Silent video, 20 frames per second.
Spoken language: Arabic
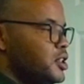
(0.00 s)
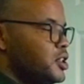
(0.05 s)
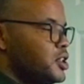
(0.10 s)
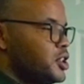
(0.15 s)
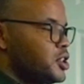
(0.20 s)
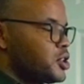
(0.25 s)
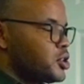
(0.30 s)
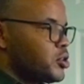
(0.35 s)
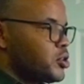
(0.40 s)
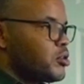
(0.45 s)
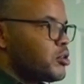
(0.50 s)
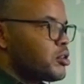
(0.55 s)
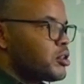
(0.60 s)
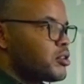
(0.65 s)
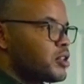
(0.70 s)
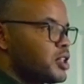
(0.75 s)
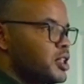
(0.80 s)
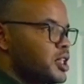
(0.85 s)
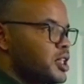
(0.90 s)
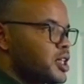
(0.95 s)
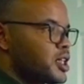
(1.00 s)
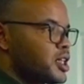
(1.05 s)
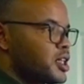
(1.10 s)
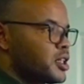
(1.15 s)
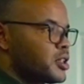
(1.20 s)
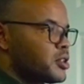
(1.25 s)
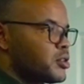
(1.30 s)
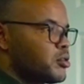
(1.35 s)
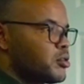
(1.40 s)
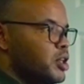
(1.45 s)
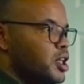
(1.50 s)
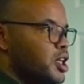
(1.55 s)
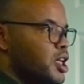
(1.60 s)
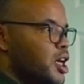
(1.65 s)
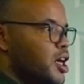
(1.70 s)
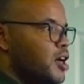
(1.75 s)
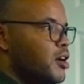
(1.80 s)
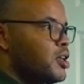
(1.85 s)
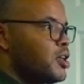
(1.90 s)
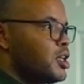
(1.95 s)
آه شي شهور كنا كنهضروا
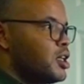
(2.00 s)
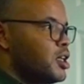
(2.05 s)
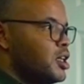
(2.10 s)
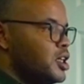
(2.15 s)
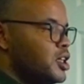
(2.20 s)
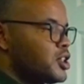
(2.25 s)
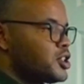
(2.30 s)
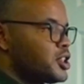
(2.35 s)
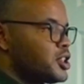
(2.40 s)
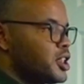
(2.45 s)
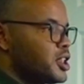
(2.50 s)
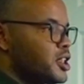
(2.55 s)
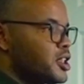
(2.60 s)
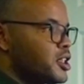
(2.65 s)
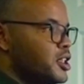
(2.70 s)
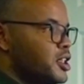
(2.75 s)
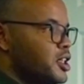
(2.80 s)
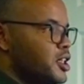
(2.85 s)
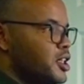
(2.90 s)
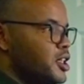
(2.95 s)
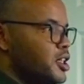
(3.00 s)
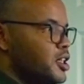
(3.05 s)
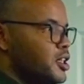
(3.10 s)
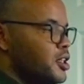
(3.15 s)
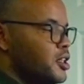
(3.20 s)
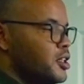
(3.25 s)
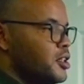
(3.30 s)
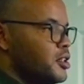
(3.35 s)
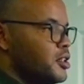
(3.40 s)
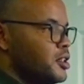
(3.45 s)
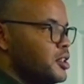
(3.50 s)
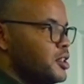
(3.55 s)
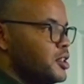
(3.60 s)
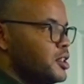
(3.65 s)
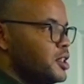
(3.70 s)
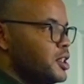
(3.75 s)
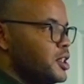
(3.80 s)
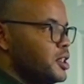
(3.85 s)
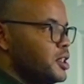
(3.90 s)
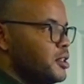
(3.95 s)
على لجنه
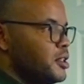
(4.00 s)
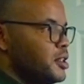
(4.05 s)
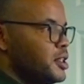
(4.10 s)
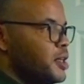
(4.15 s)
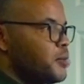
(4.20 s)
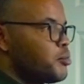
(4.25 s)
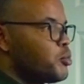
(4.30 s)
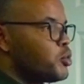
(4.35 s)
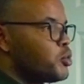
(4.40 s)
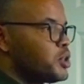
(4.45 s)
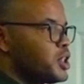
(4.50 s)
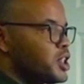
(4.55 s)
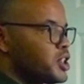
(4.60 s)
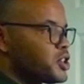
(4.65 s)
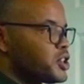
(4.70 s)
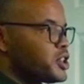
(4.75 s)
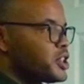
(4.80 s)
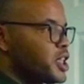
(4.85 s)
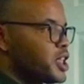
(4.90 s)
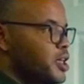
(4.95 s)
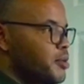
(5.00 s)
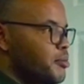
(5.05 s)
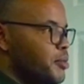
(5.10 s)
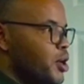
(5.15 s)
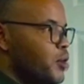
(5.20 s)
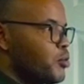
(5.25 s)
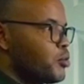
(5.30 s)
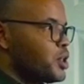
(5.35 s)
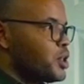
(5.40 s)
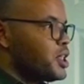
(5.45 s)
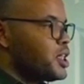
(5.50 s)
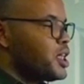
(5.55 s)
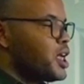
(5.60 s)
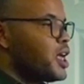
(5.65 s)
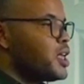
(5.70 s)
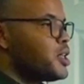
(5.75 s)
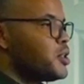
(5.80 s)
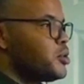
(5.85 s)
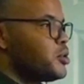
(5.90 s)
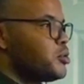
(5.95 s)
النموذج التنموي
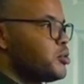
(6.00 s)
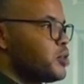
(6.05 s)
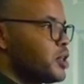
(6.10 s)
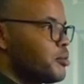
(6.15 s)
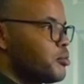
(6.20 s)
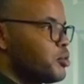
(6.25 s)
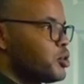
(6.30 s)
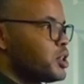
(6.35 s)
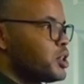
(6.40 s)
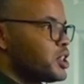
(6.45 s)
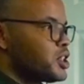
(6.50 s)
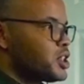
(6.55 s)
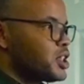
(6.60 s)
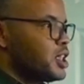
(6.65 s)
اي نموذج